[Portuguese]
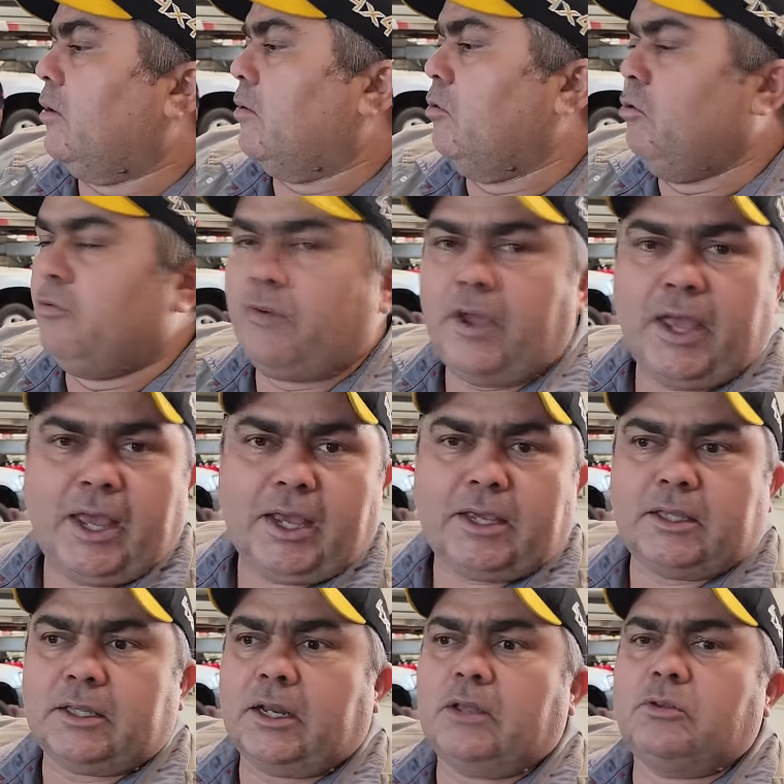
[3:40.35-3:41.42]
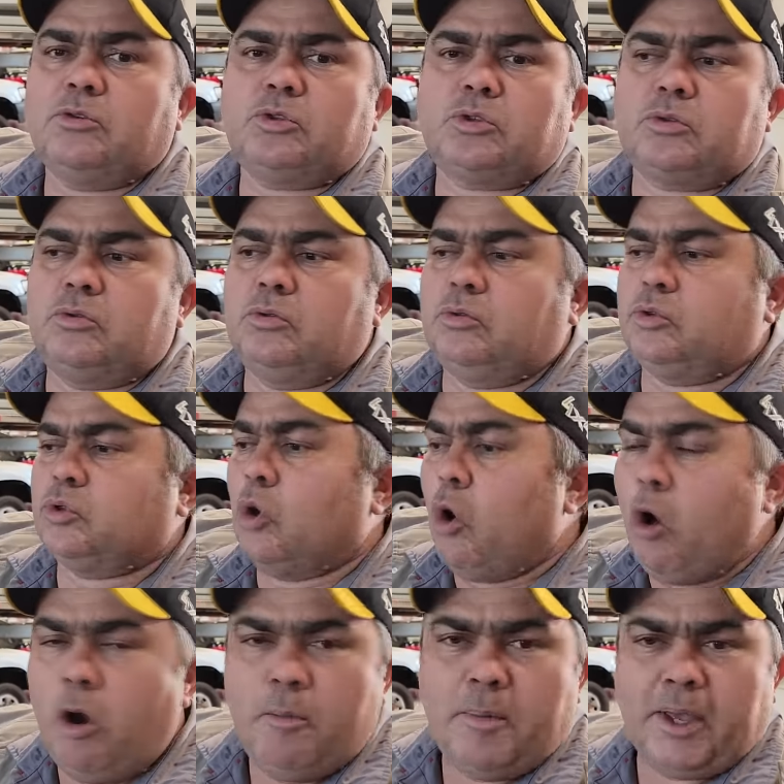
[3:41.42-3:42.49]
No Vectra, nos, nos
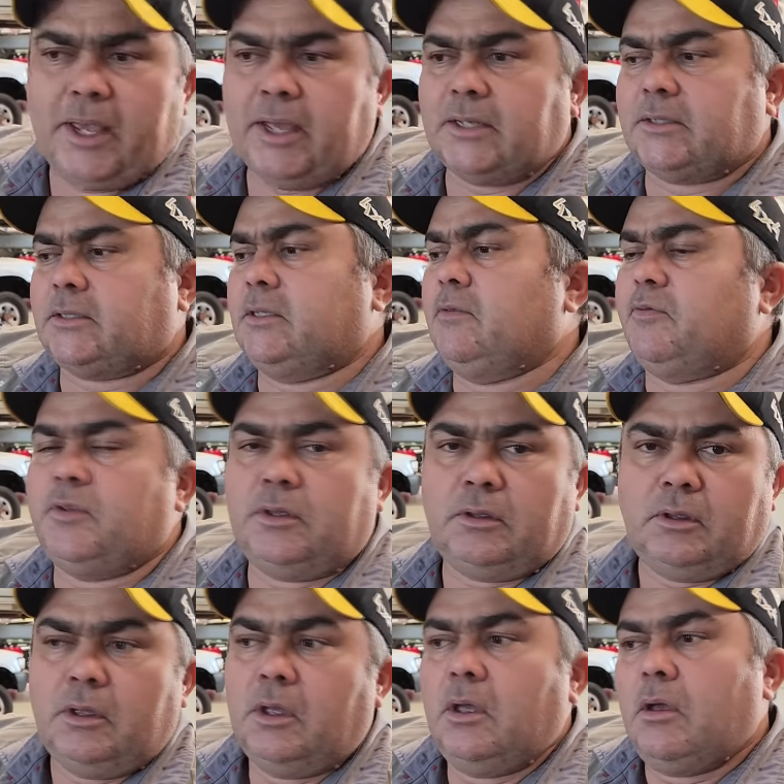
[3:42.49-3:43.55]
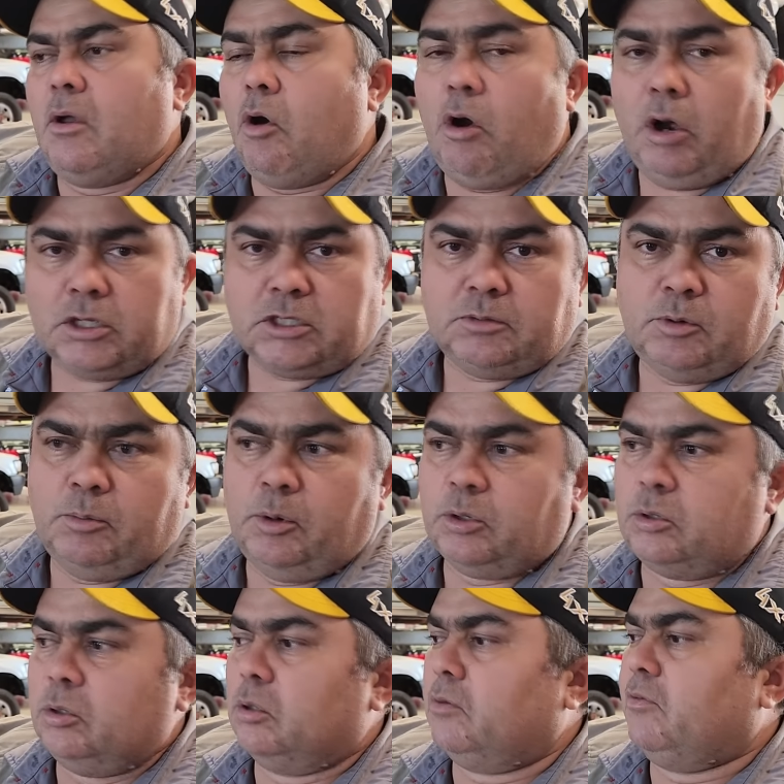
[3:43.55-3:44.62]
Ômegas, enfim. Ótimo
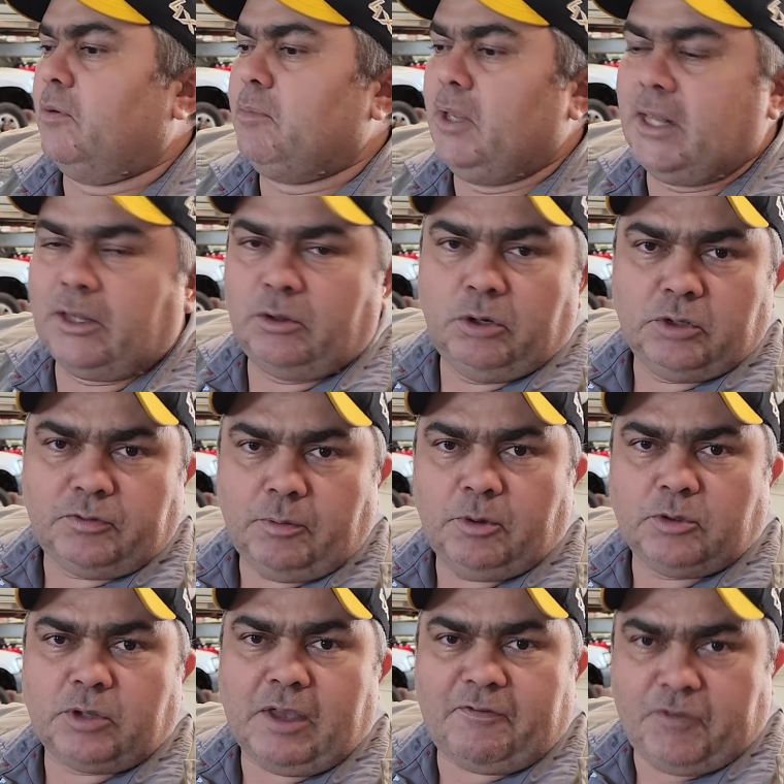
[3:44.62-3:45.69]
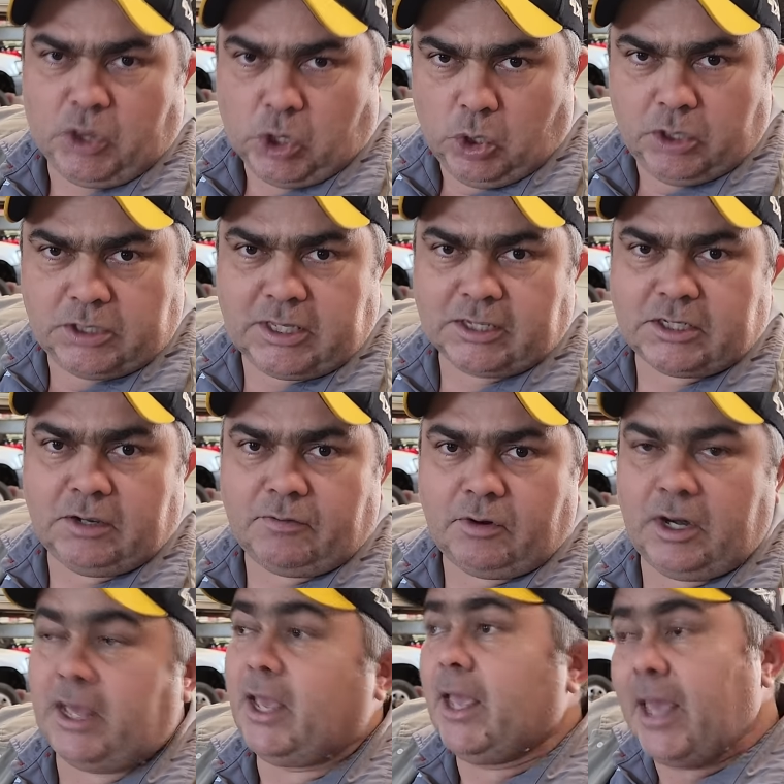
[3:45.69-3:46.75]
motor. Família 2, famoso F2 da
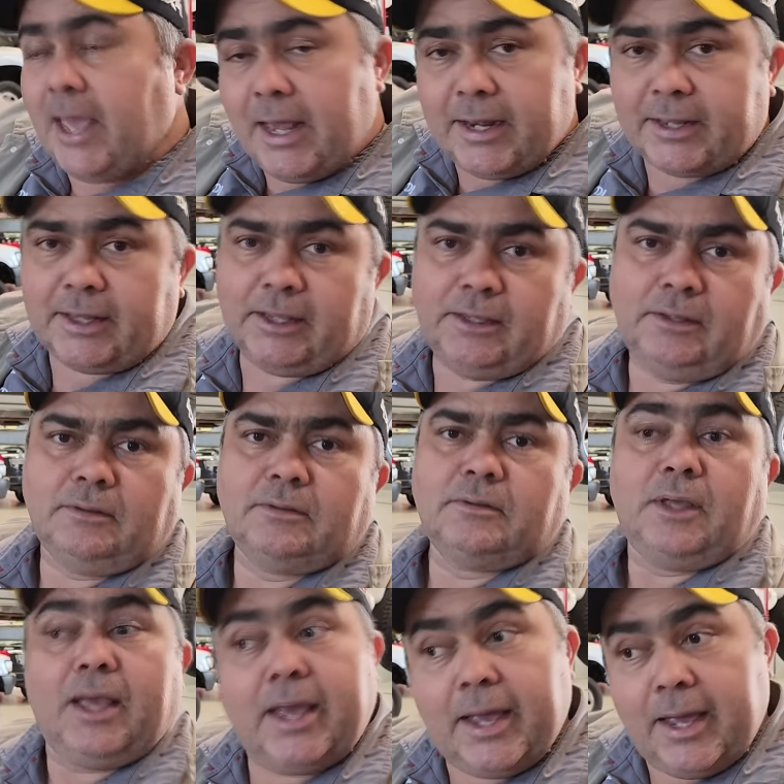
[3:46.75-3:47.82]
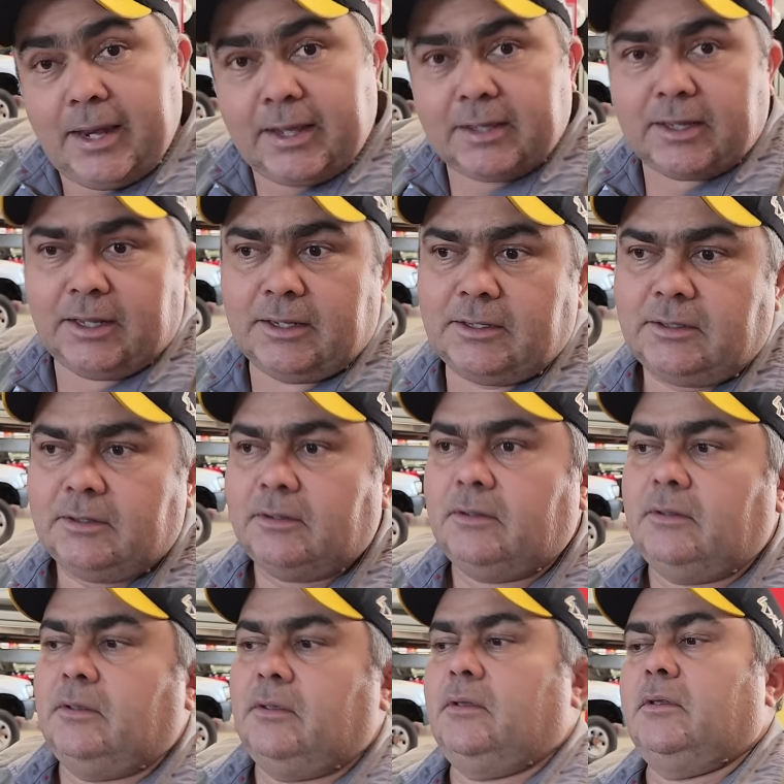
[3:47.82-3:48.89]
Chevrolet. É ele que está aí. É ele que está ali.
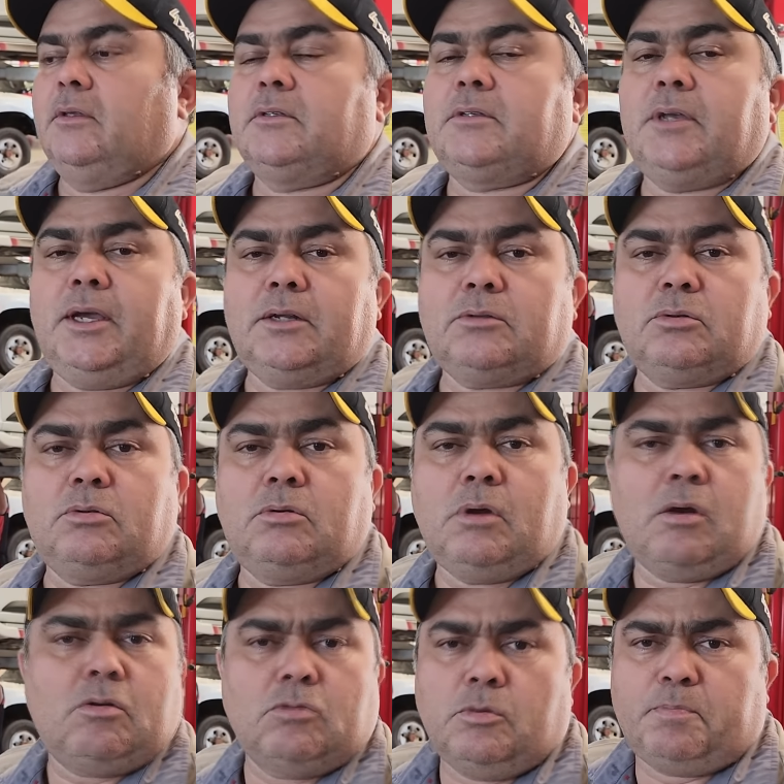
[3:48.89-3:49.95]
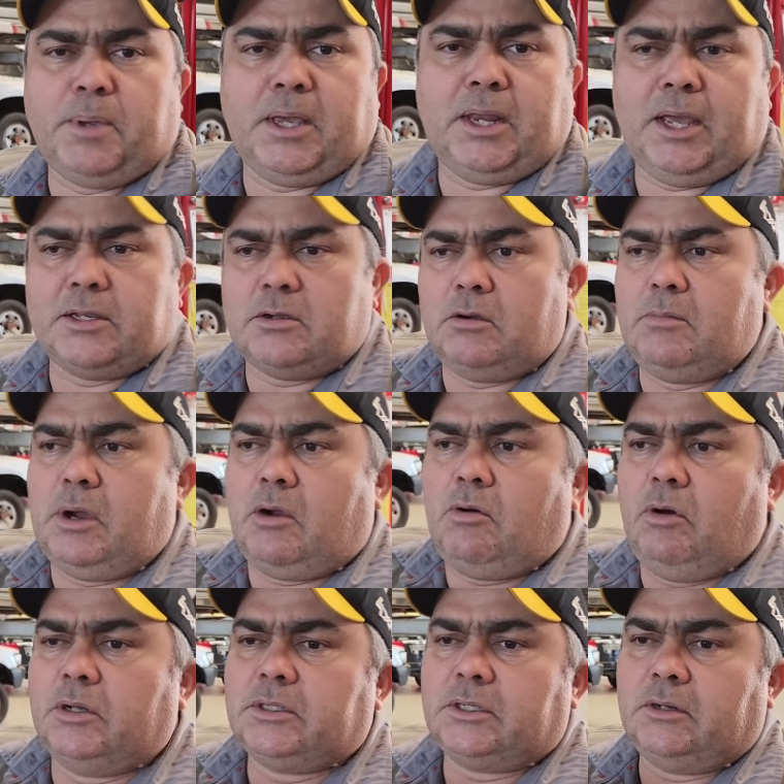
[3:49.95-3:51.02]
Certo? Com algum upgrade, alguma
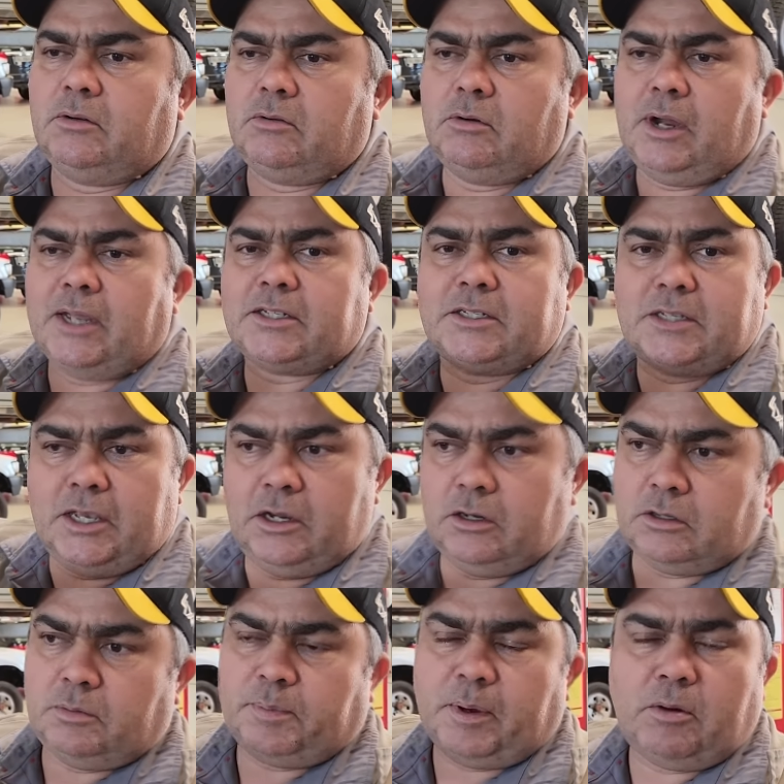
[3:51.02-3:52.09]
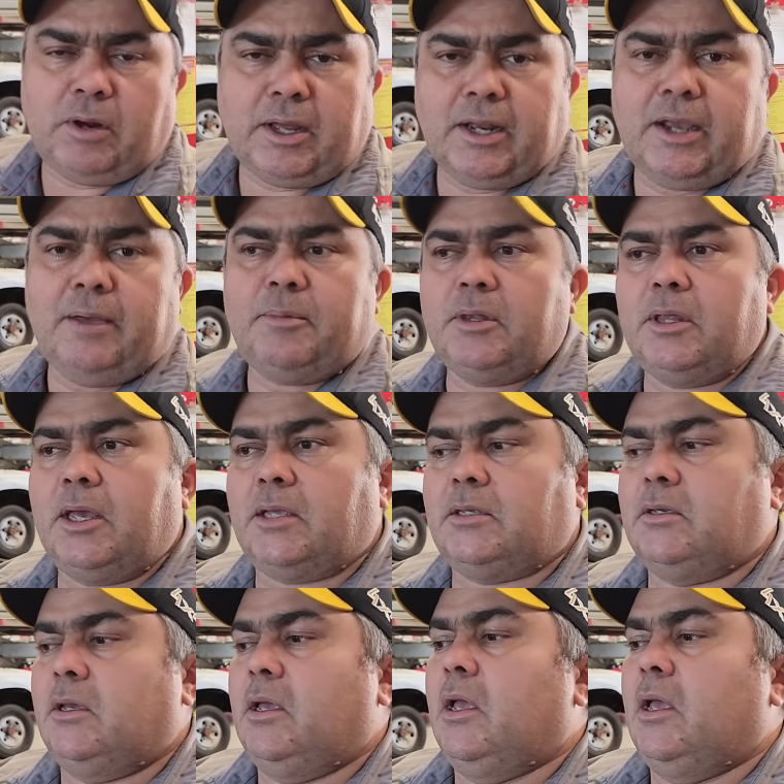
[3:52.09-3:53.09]
coisa, algum acerto para colocar na caminhonete.